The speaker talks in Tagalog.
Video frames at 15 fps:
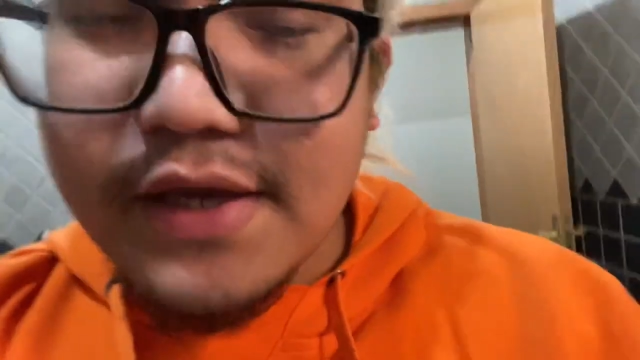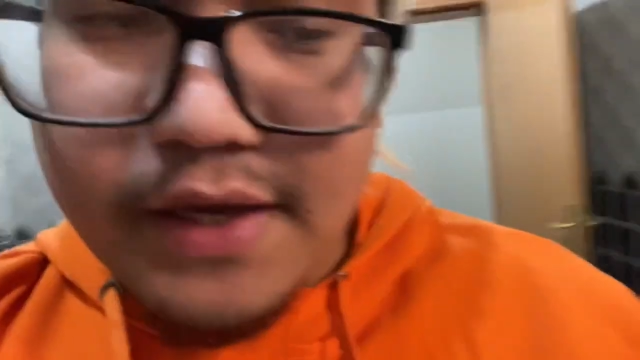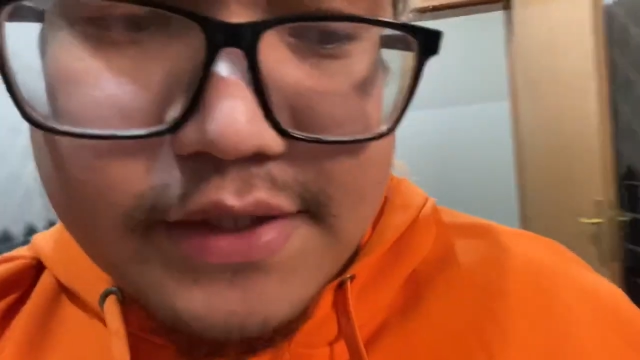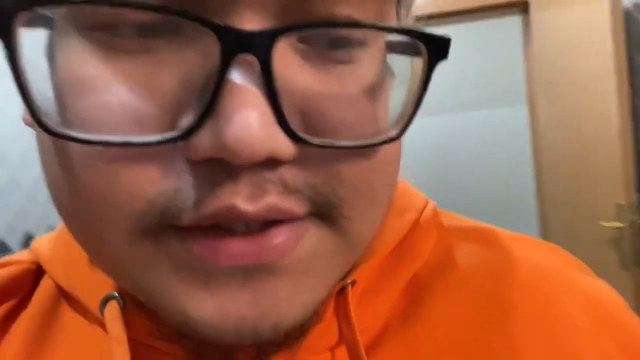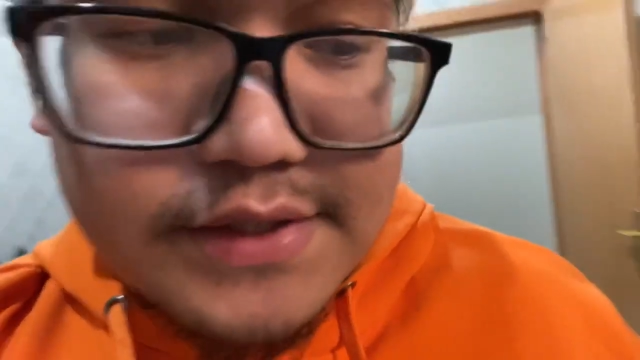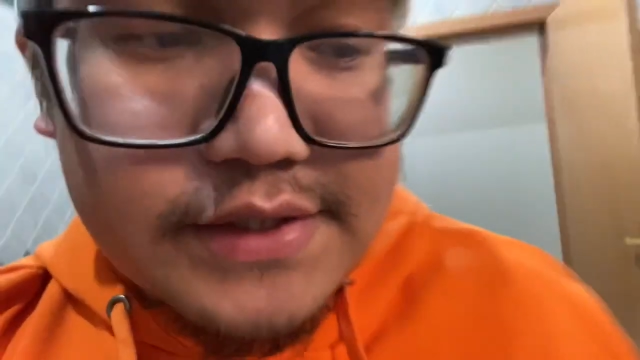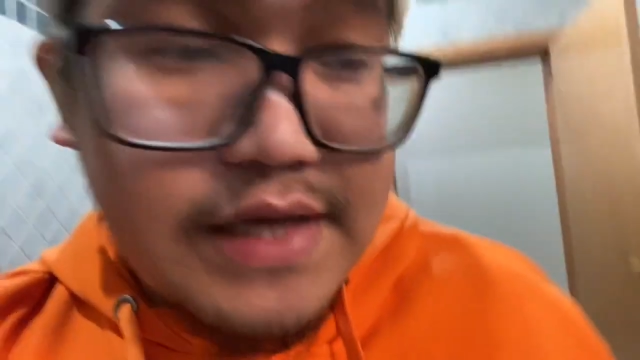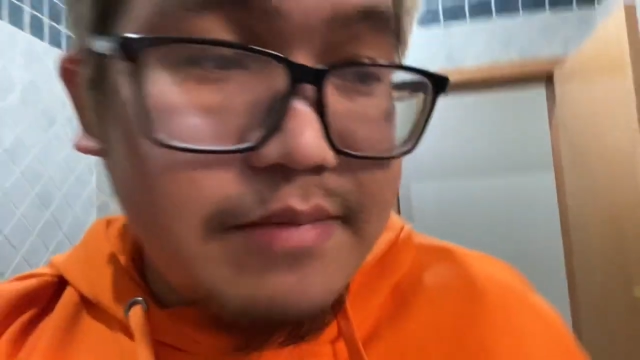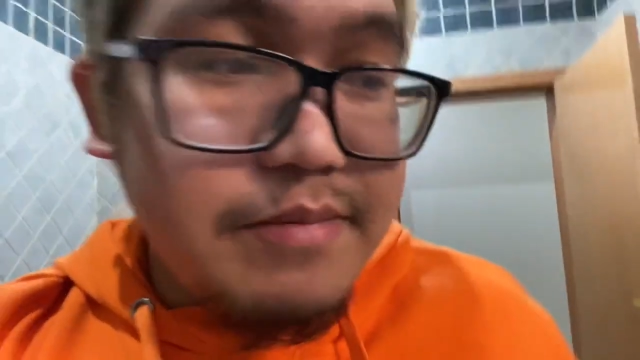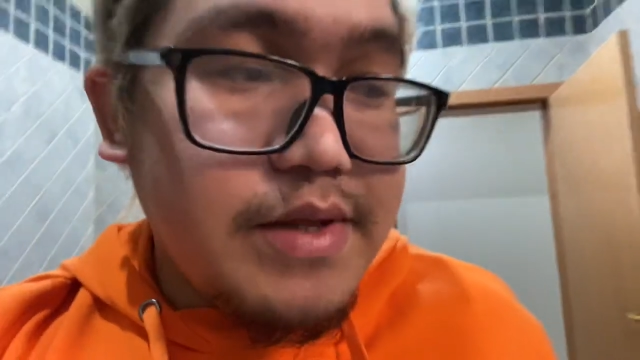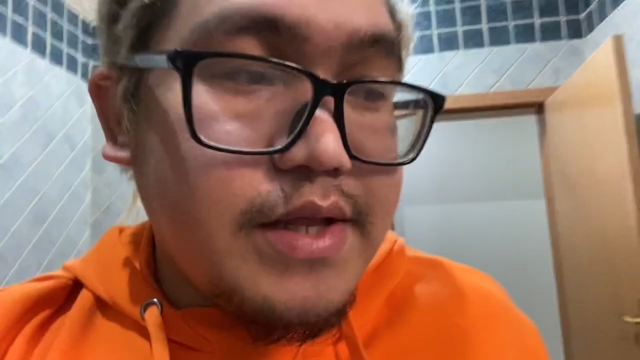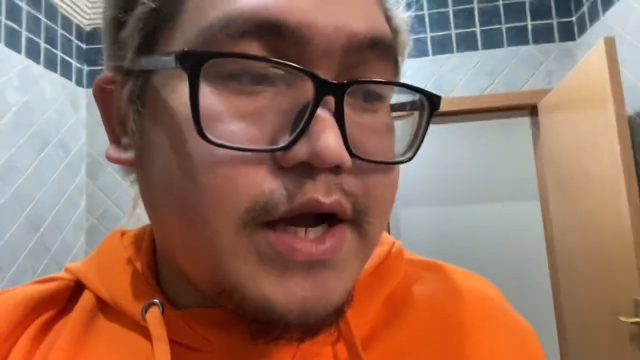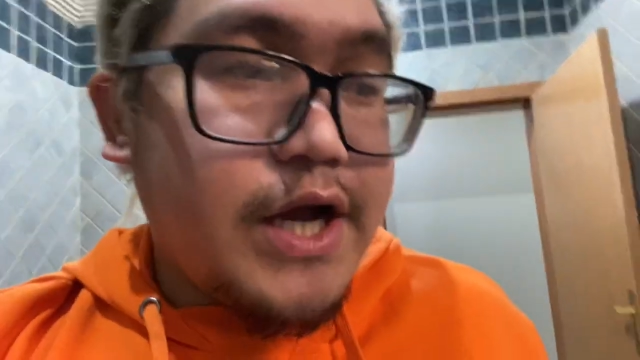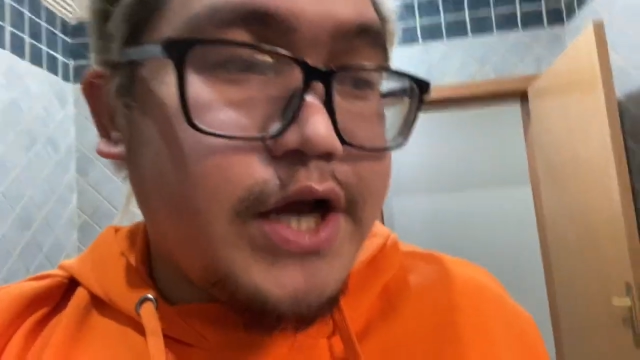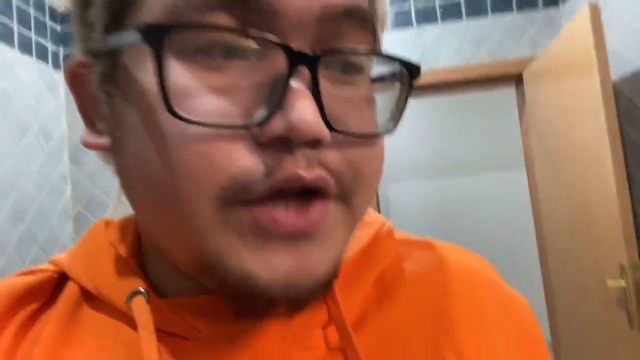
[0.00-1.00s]
Kasi
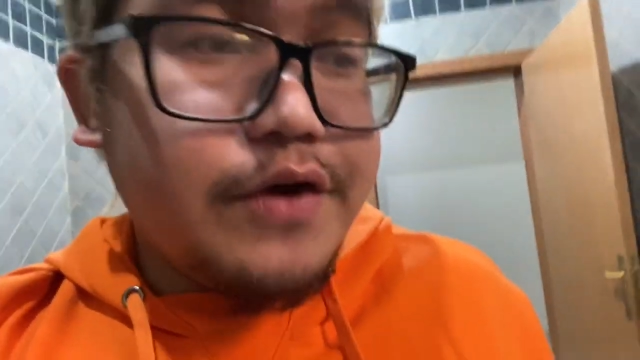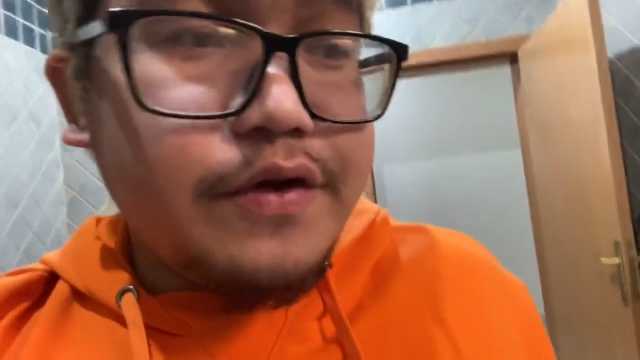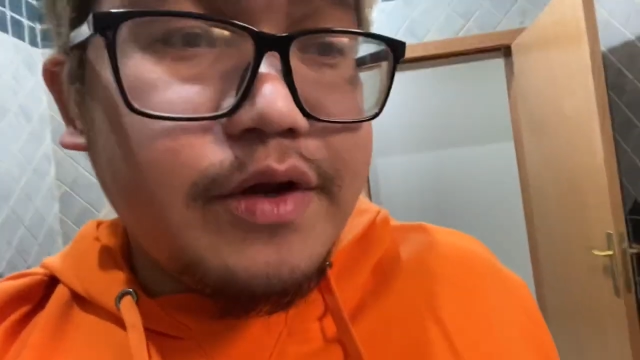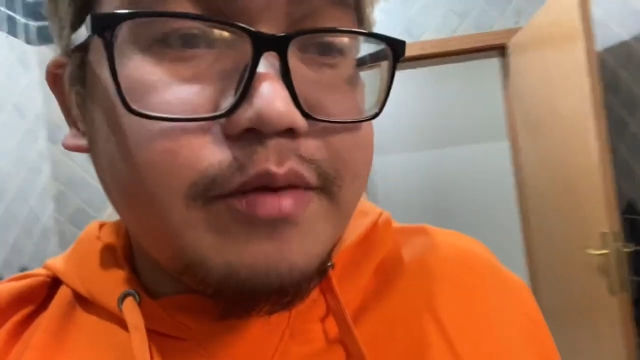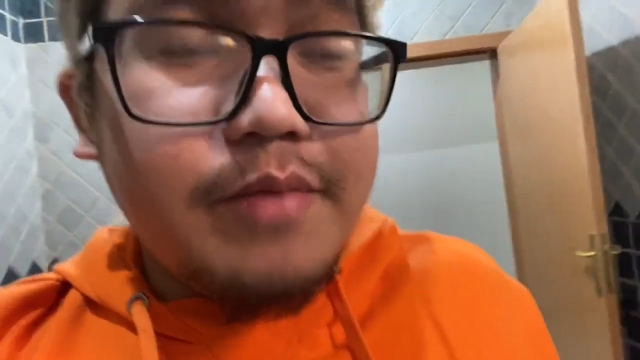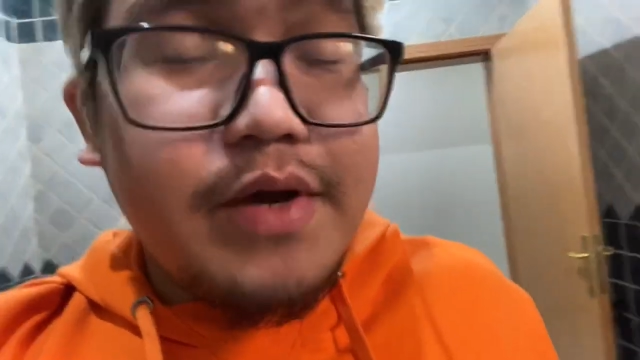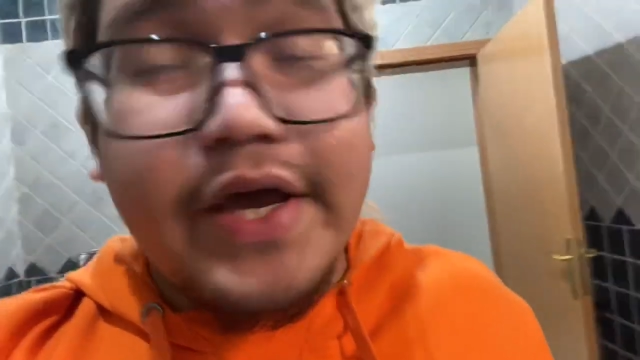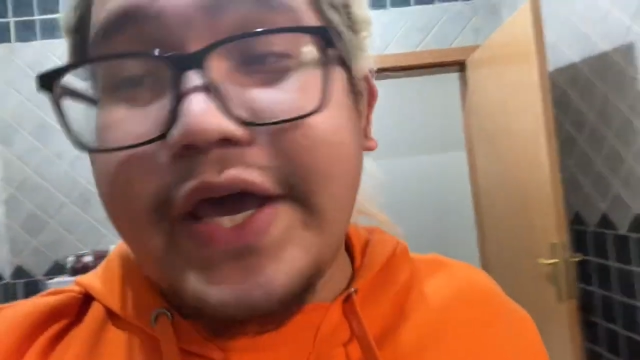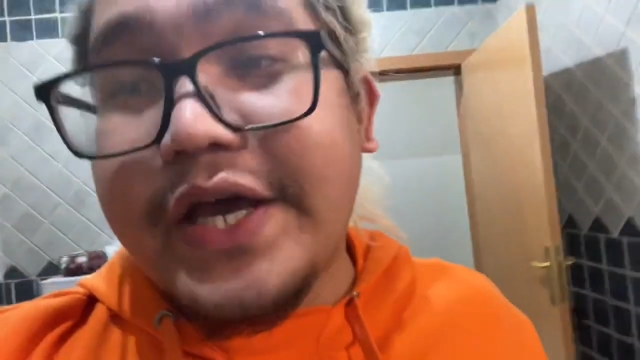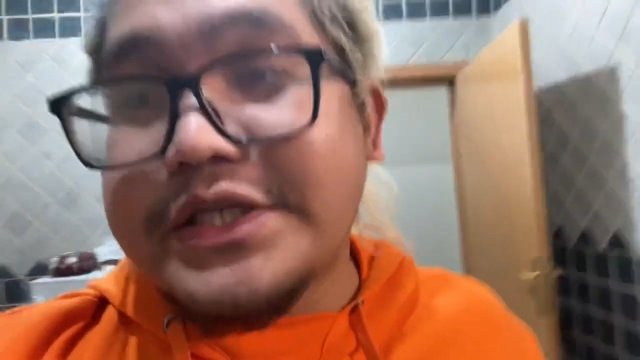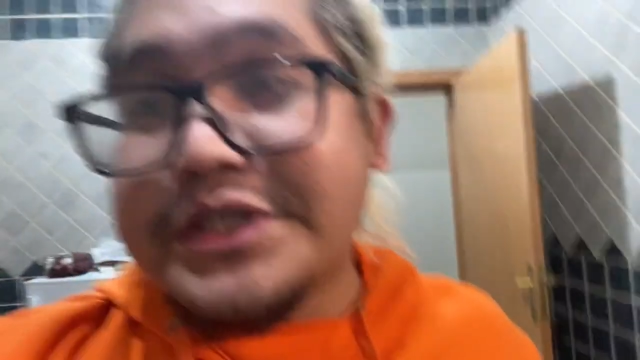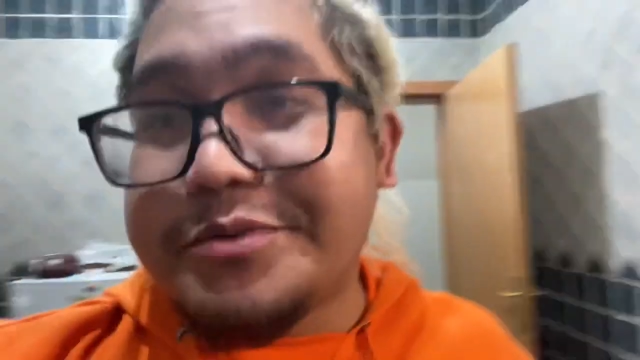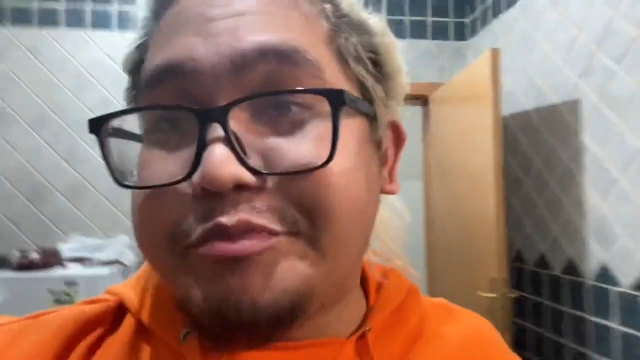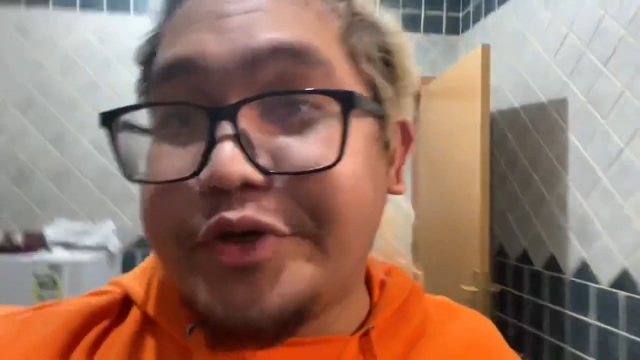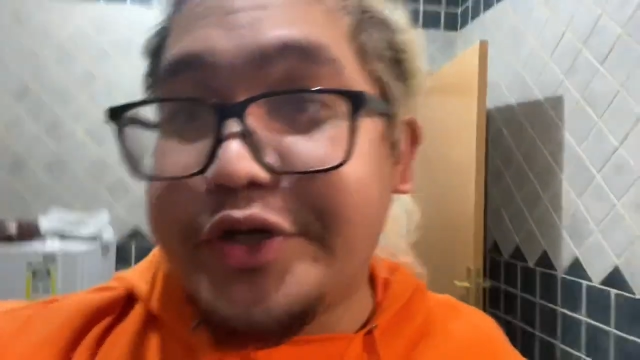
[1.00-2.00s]
sabi ng ano ng mga
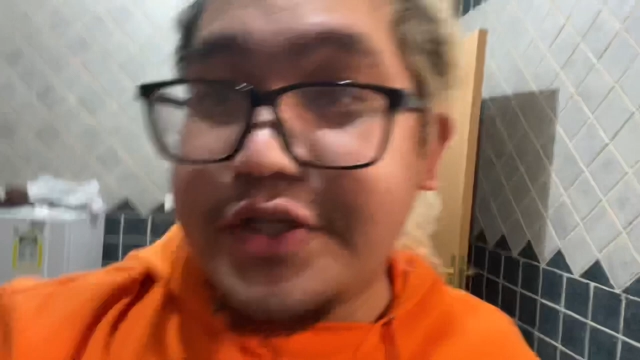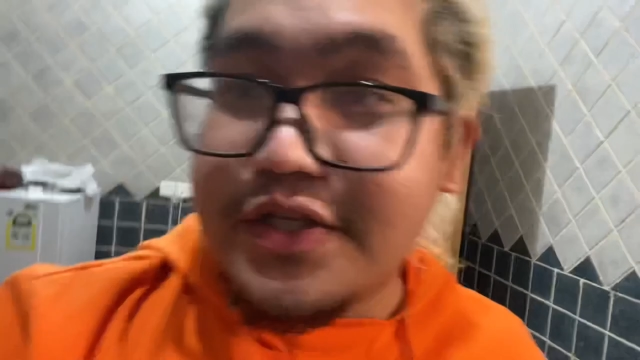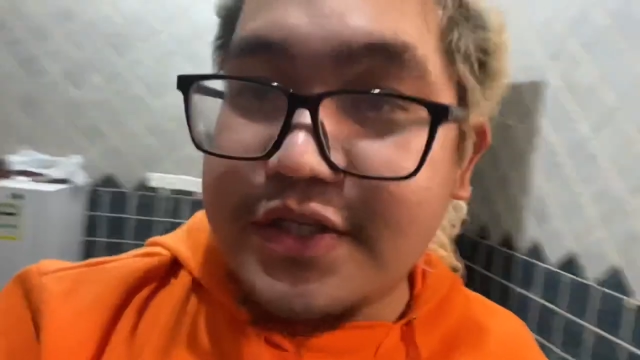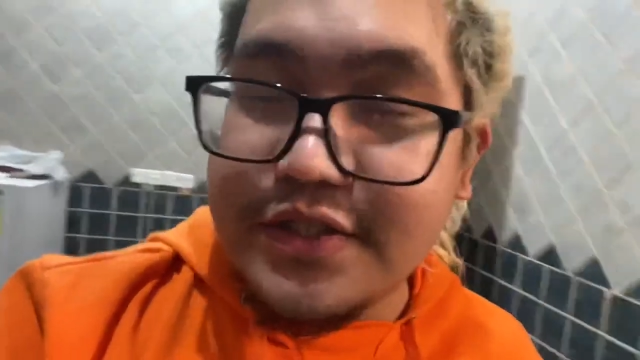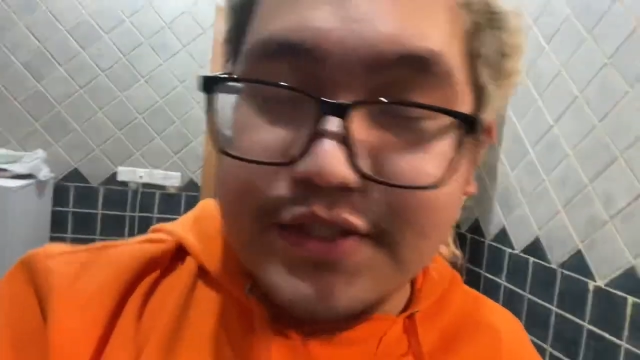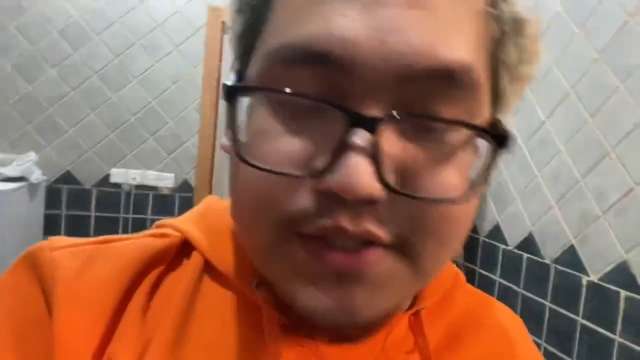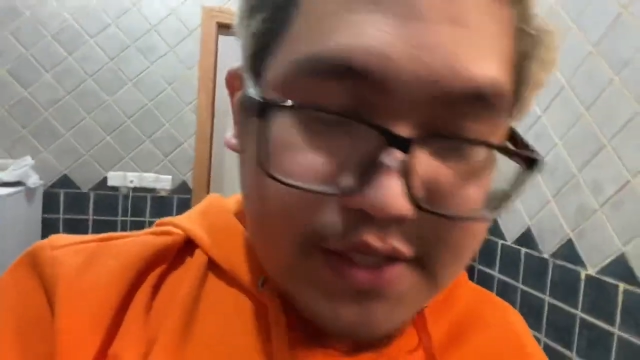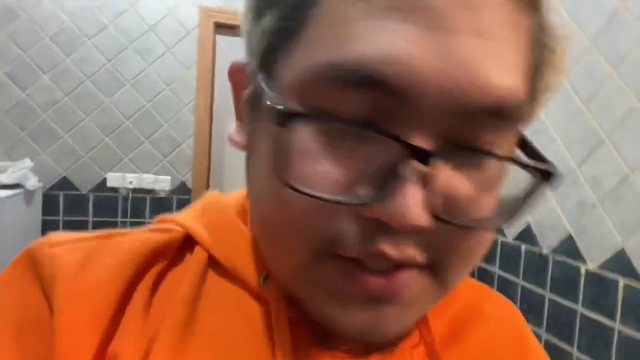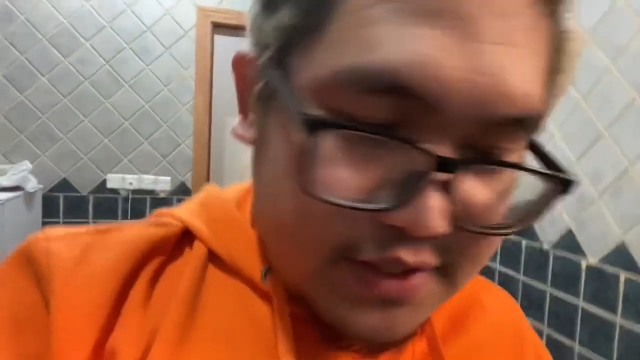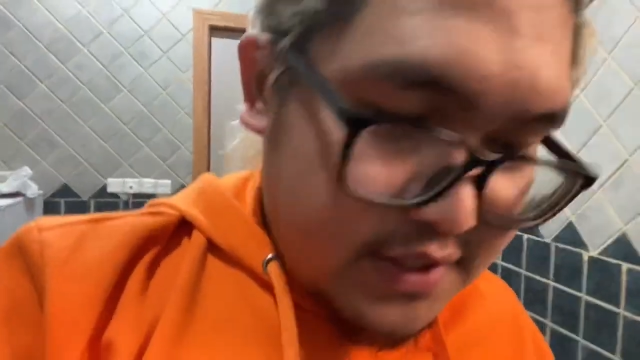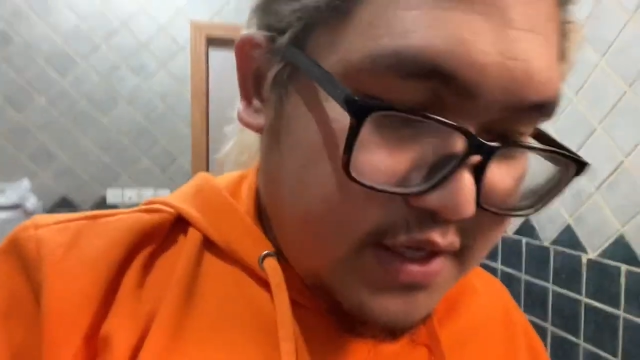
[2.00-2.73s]
experts,